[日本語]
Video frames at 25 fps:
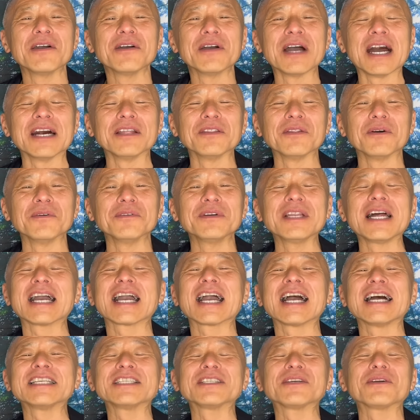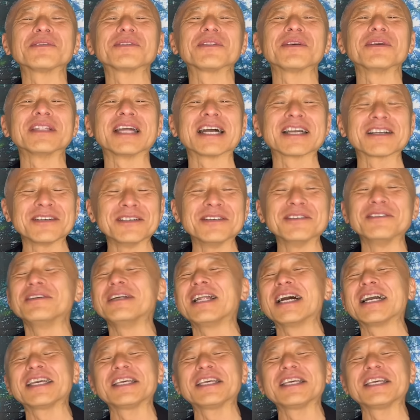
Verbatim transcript: あの、裏返すことなく、裏